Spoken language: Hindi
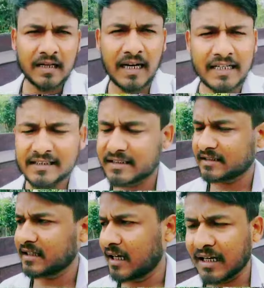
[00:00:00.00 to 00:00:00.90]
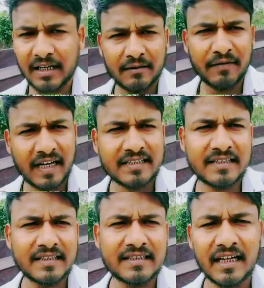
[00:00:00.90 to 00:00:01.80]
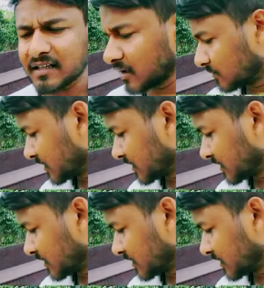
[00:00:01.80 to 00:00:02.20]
गाइस हर एक व्यक्ति चार धाम